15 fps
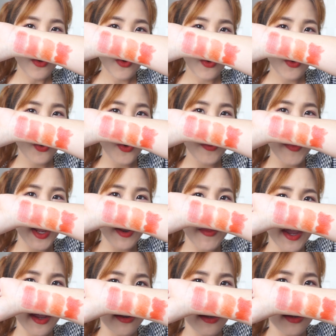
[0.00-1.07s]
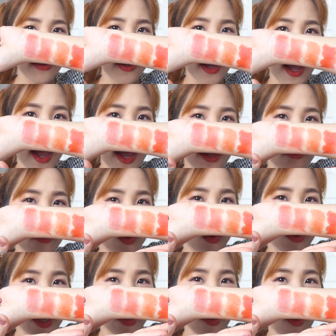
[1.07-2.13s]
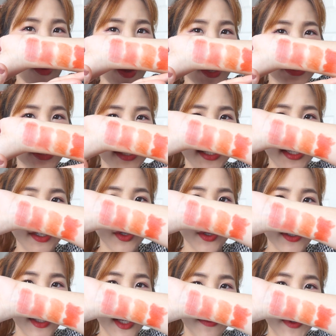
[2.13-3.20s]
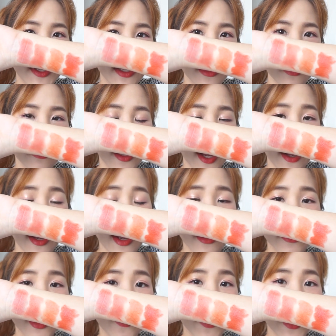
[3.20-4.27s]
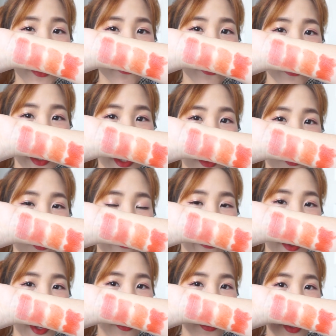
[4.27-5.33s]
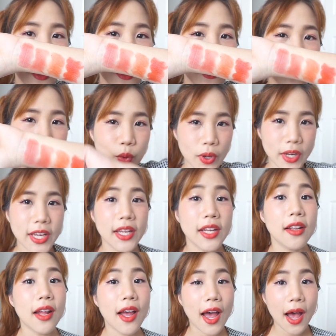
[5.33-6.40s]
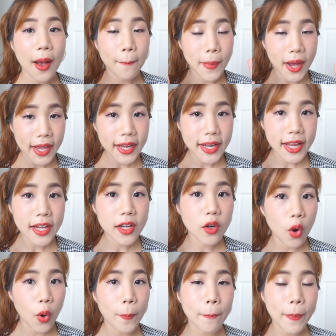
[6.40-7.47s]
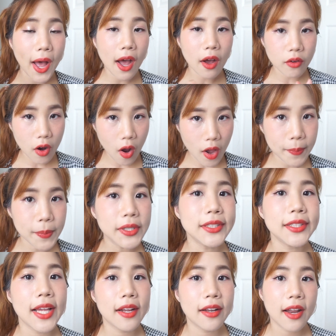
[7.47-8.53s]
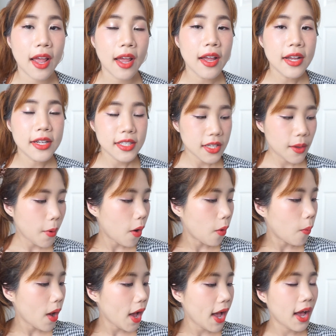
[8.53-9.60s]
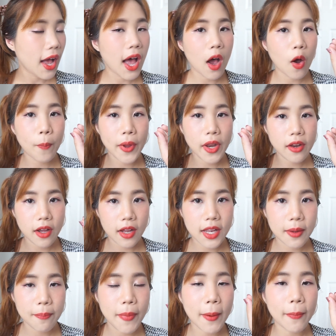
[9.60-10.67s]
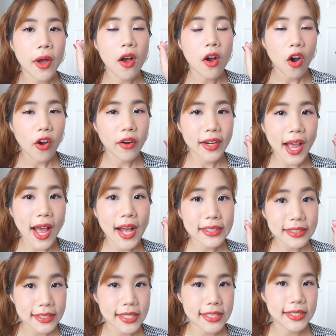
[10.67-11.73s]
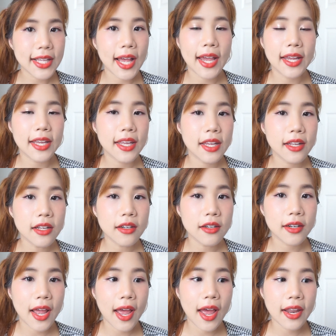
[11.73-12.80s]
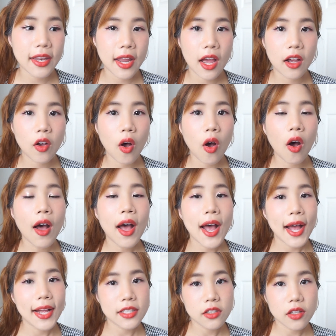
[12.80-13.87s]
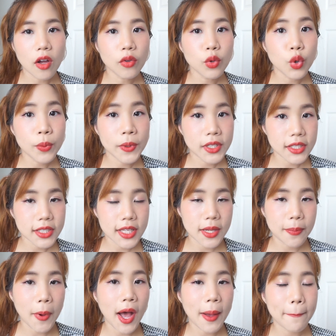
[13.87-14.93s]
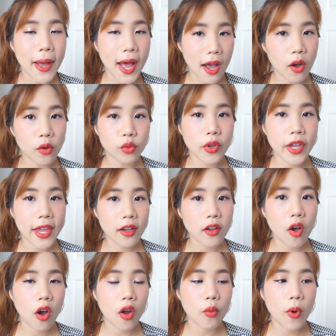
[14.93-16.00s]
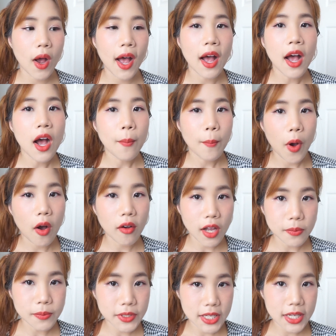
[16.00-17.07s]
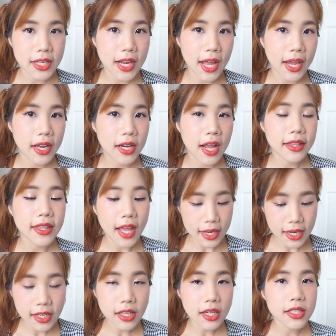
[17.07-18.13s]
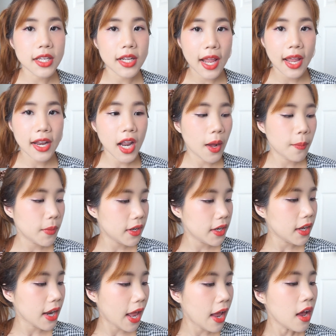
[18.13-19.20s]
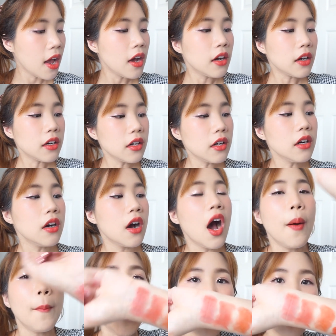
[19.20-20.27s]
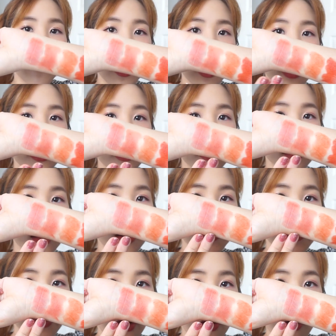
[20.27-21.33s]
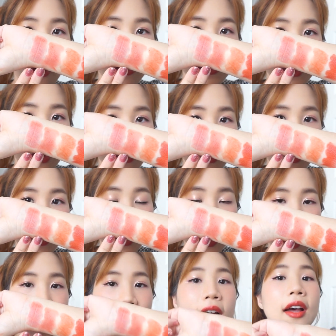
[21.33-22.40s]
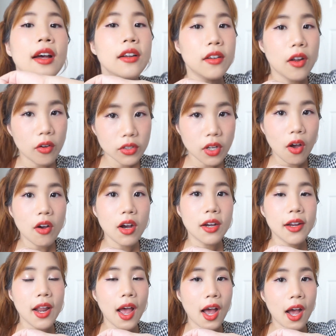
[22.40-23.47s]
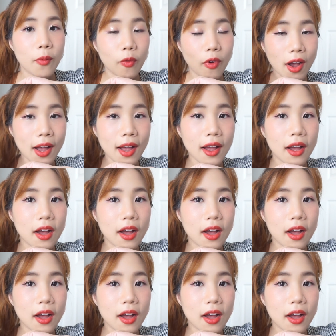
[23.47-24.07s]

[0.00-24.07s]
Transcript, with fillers: นูดนูดเบดเบดนิดนึงอะดูในกล้องอาจจะสีสดใสไปนิดนึงนะ แต่เวลาตอนทาลงปากอะตัวนี้เนี่ยนะคะไม่ได้กลบปากร้อยเปอร์เซ็นต์นะ จะบอกว่าเขาเป็นเนื้อลิปแบบค่อนข้างใสๆนิดนึงนะ อันเนี้ยก็อาจจะต้องดูพื้นสีผปากของตัวเองก่อนว่า เหมาะกับสีไหนนะ แต่ที่เติ้งจะแนะนำเลยเนี่ยนะ คือเป็นเบอร์ 1 กับ2 2ตัวเนี้ยน้องๆเคยถามว่า